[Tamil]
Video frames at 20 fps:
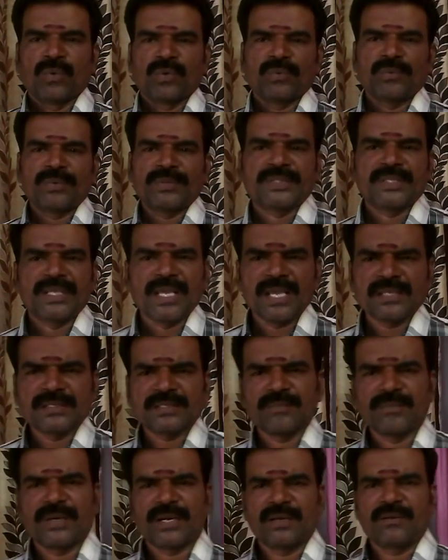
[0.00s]
ஒரு
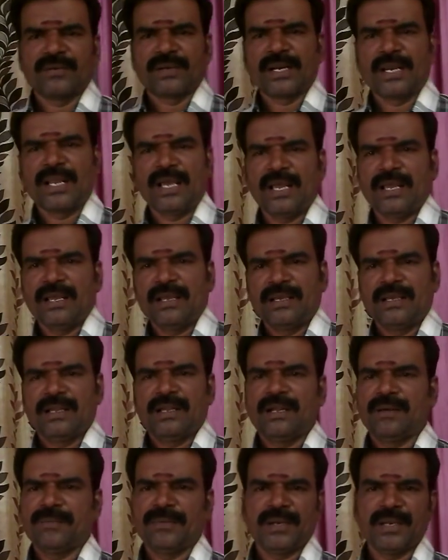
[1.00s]
வித்தியாசமானவர்களா
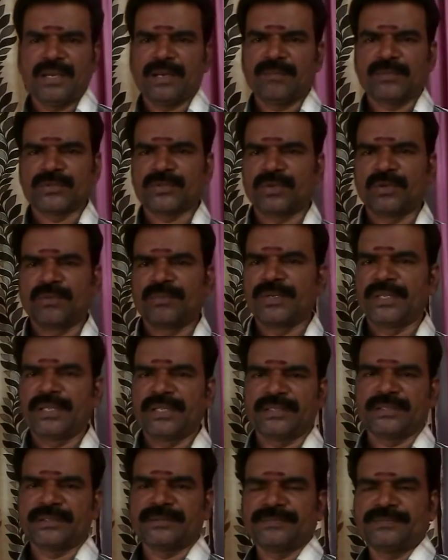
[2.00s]
அப்படின்லாம் நம்ம சொல்ல
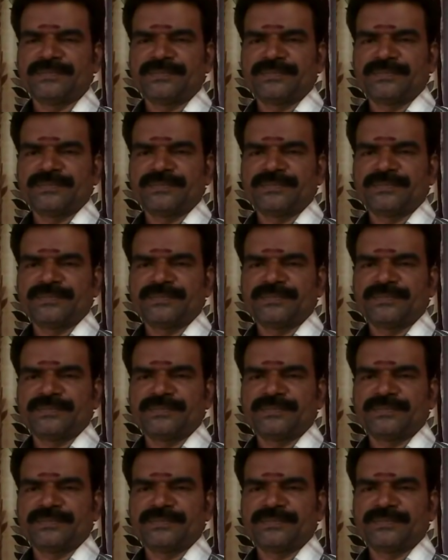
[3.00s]
முடியாது